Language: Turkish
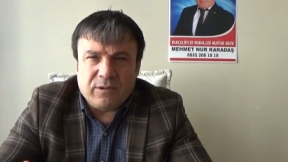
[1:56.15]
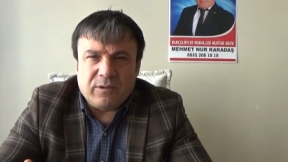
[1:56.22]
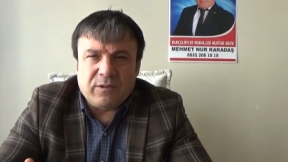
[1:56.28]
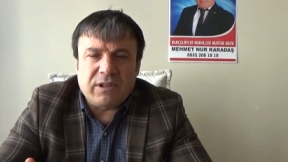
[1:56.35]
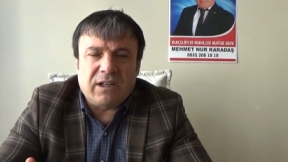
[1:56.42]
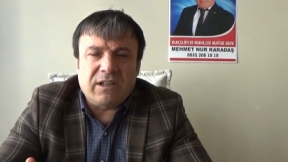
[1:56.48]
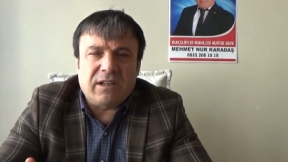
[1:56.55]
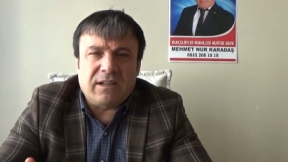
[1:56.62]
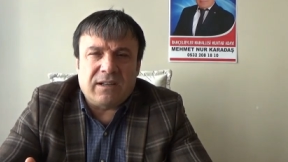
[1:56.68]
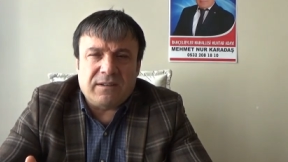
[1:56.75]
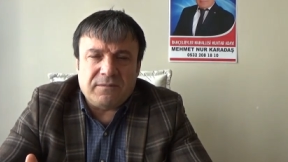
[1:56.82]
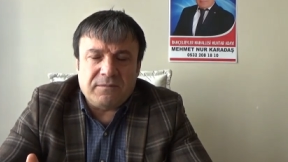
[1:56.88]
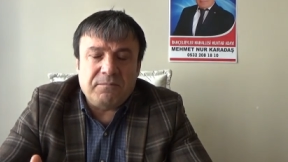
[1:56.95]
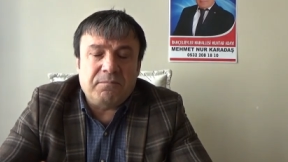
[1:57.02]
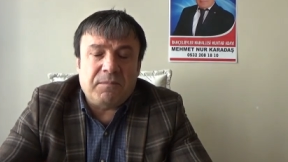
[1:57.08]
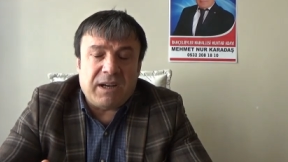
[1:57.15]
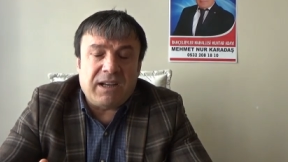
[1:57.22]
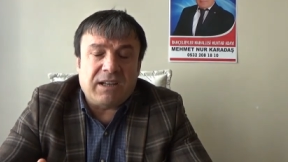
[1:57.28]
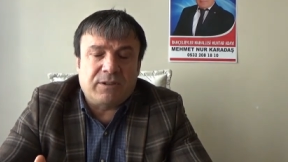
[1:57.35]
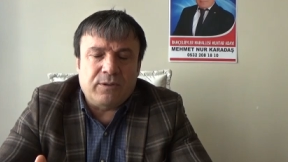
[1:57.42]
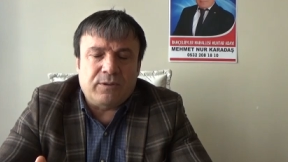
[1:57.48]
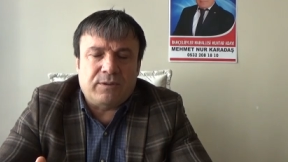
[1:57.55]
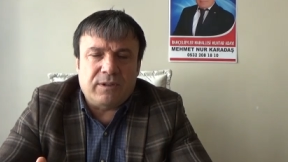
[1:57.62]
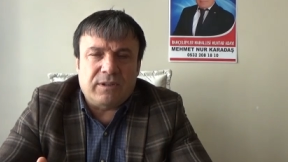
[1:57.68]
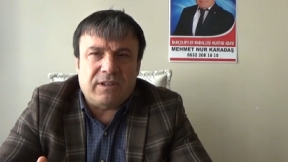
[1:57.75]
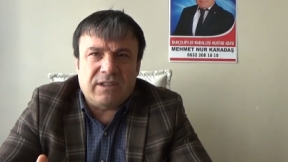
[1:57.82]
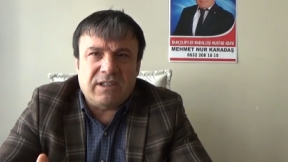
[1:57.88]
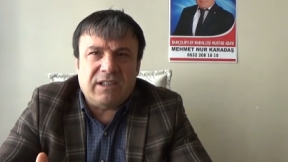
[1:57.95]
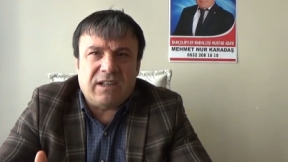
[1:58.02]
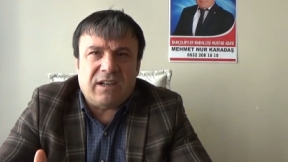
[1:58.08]
Oralara baya kötü.
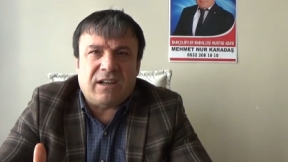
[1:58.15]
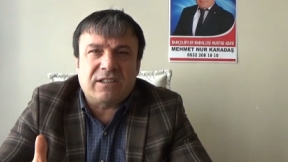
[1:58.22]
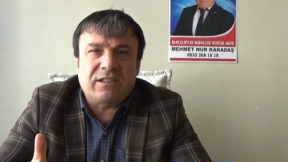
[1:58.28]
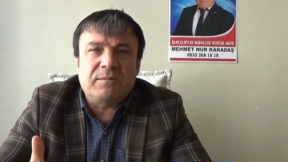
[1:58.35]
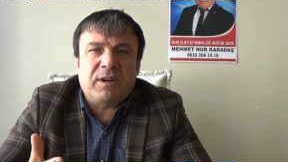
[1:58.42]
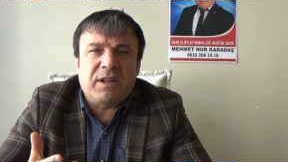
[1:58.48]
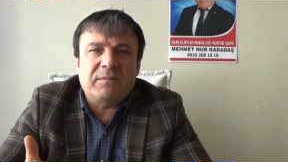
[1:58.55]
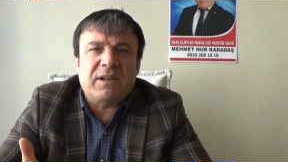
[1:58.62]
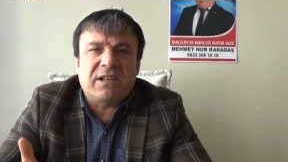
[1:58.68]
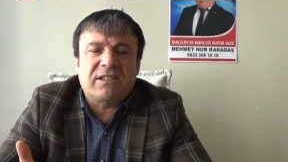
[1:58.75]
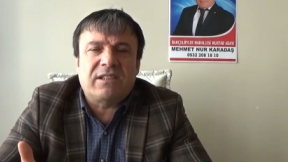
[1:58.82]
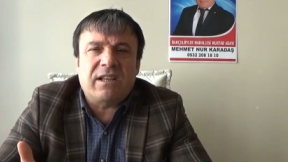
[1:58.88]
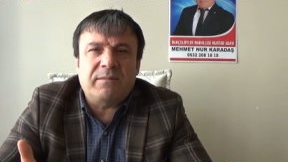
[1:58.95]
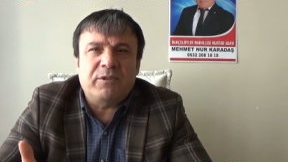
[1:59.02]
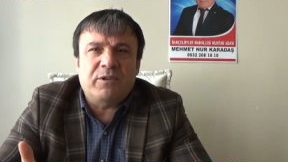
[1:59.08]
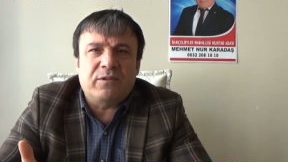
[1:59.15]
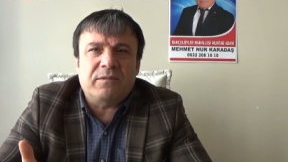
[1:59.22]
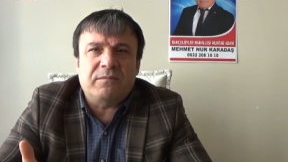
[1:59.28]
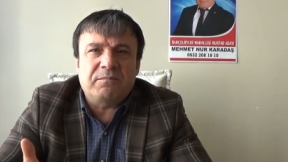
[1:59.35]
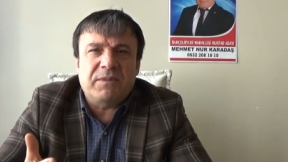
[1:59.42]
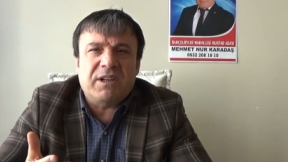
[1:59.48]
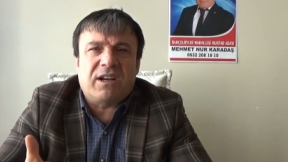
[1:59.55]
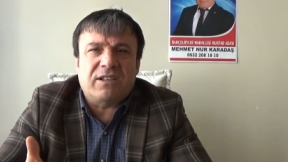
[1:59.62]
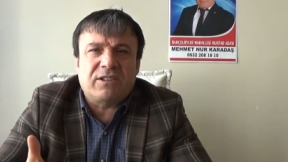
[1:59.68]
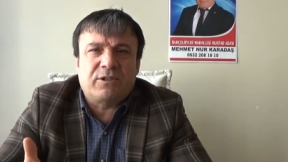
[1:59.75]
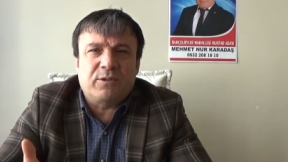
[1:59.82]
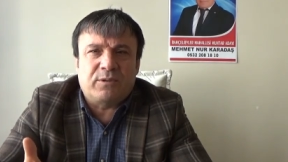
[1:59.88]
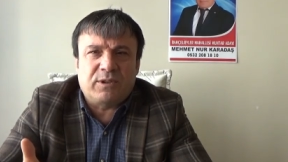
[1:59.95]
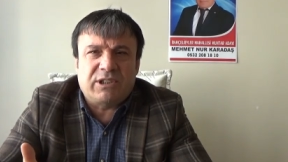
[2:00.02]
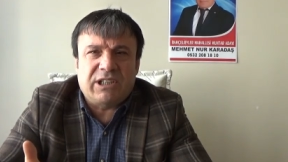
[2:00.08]
Ee, ağzıma almak istemiyorum. Birkaç
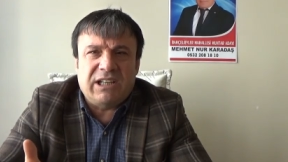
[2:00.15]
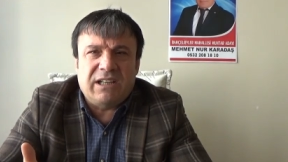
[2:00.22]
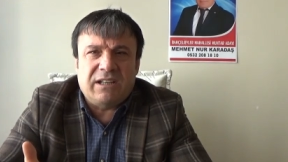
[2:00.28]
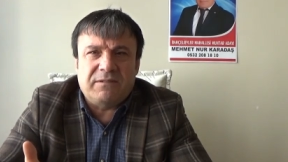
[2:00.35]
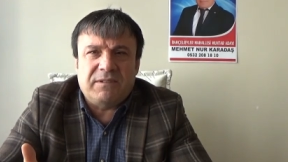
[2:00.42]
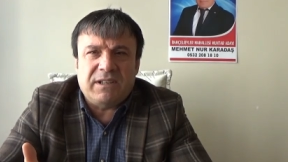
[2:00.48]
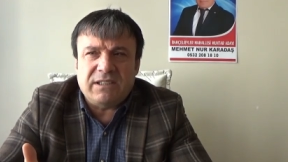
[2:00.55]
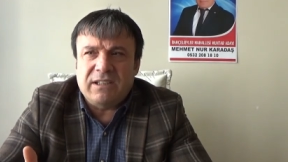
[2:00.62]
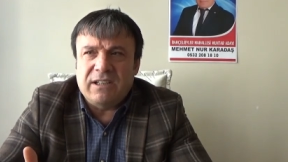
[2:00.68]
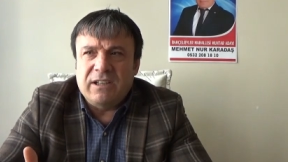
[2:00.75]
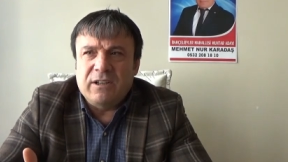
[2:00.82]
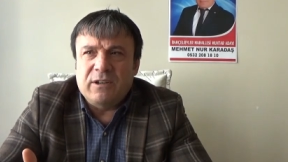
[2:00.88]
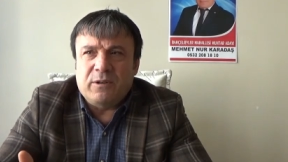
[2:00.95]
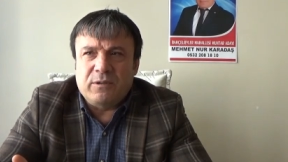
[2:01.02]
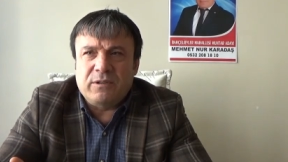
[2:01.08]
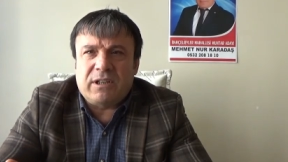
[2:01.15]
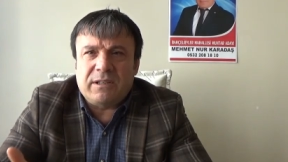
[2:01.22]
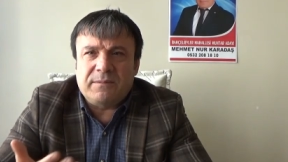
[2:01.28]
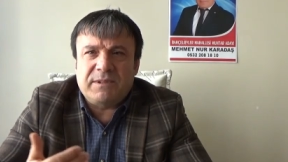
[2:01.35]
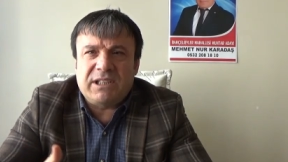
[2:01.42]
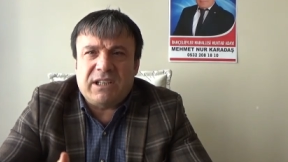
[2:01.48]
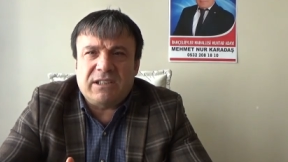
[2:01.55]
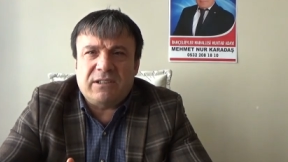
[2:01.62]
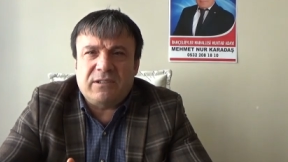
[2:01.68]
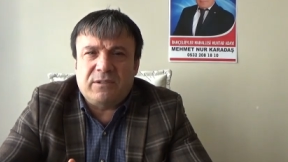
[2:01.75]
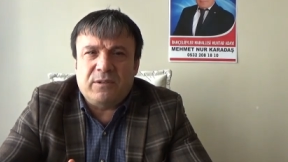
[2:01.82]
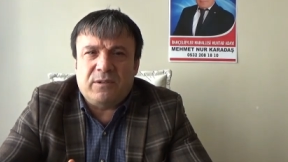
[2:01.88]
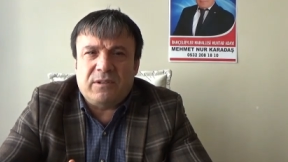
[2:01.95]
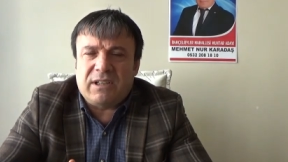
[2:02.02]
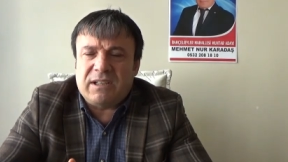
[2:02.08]
kötü şeyler var. Onları bize
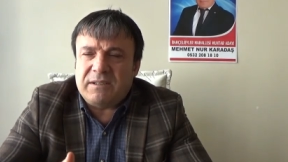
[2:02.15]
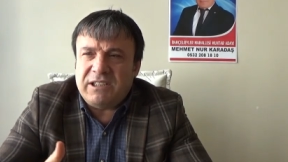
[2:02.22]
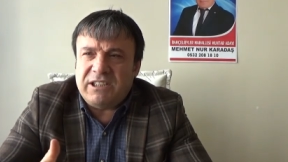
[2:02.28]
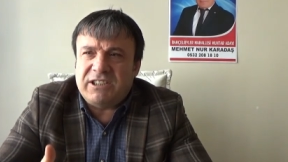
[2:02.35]
diyorlar.